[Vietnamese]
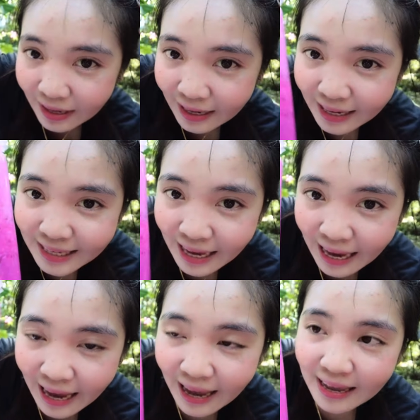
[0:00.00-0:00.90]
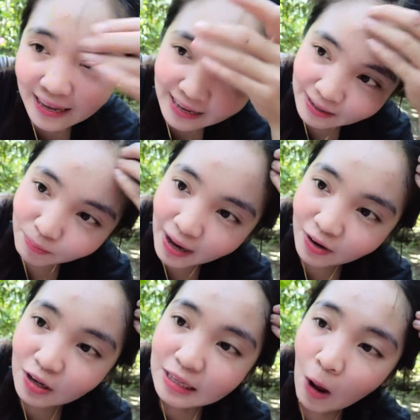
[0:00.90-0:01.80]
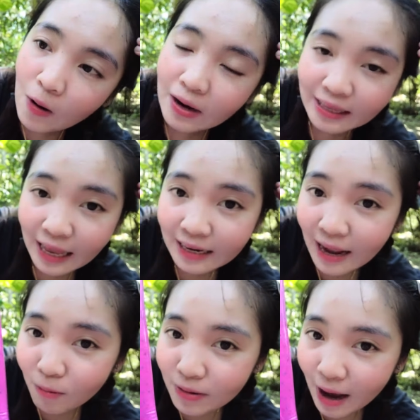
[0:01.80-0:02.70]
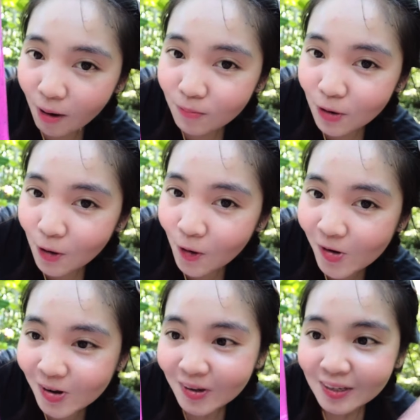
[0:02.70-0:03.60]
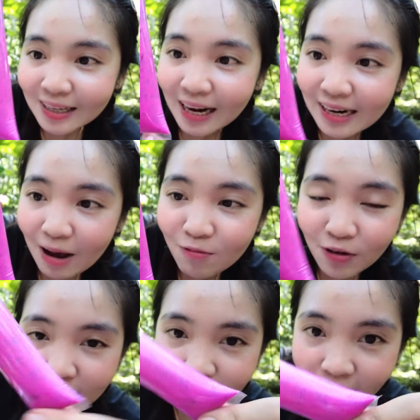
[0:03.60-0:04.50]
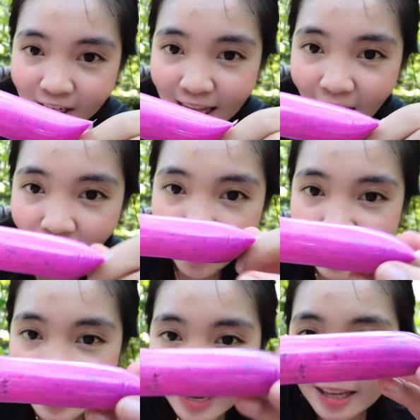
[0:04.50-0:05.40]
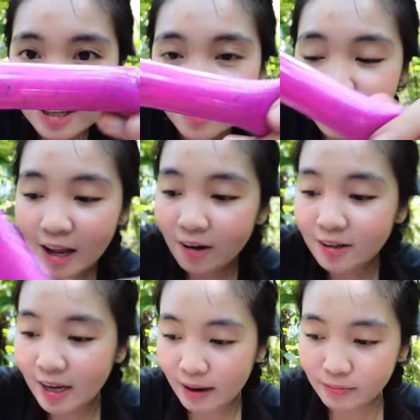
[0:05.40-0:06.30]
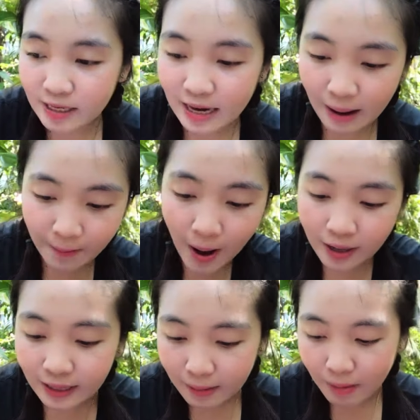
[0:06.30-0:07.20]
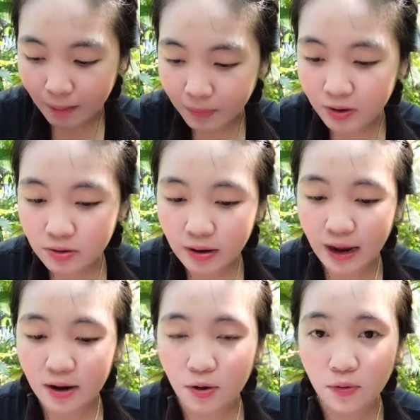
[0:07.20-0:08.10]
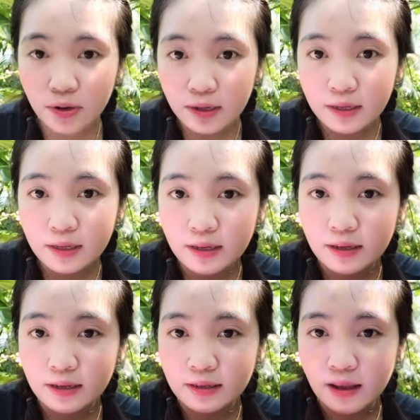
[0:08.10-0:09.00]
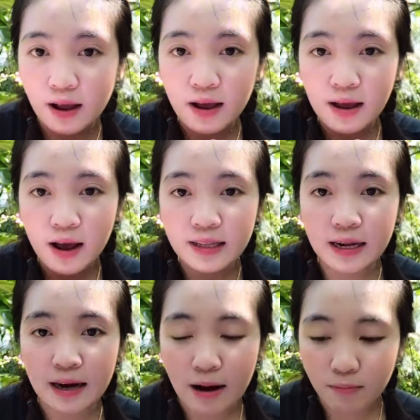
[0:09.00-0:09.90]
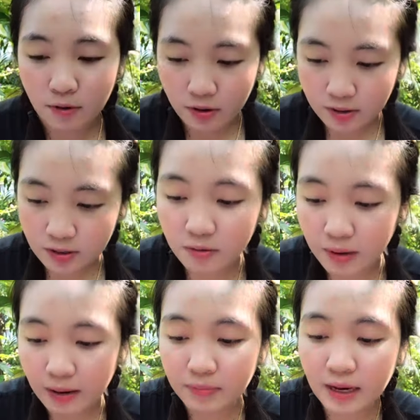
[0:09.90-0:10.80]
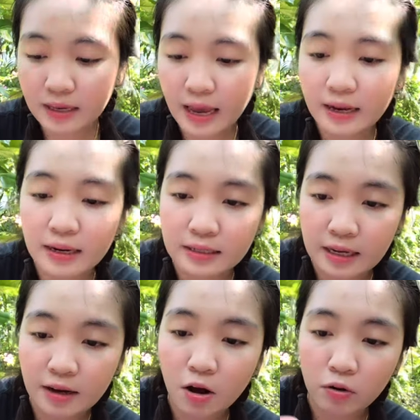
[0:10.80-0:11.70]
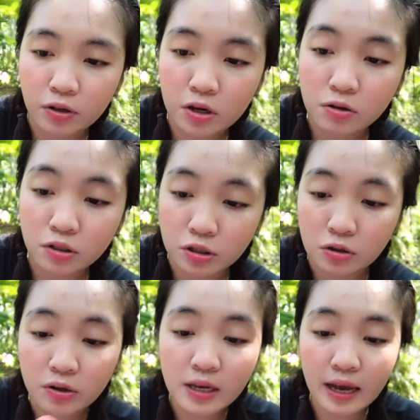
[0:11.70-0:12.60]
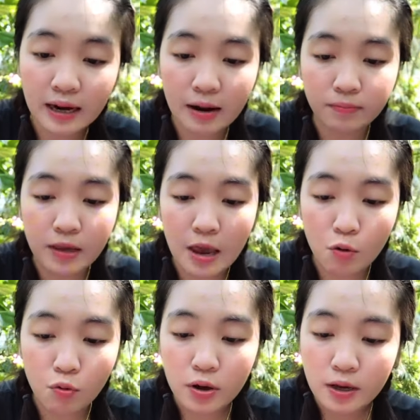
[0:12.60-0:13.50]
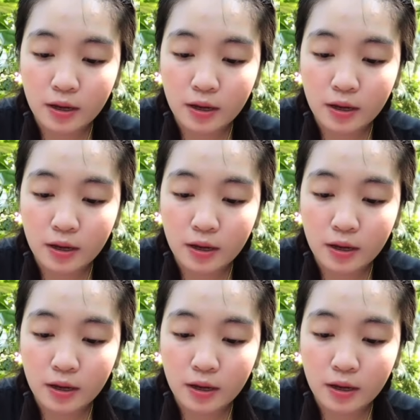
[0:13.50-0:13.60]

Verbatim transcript: nè cả nhà Mà nó toàn là thanh long không luôn Thanh long và sữa thôi Tương tự thì em sẽ làm hết cái mâm ở dưới đây luôn Đó, hết thanh long rồi Nhưng mà em chắc chắn là sẽ còn dư sữa với thanh long nhiều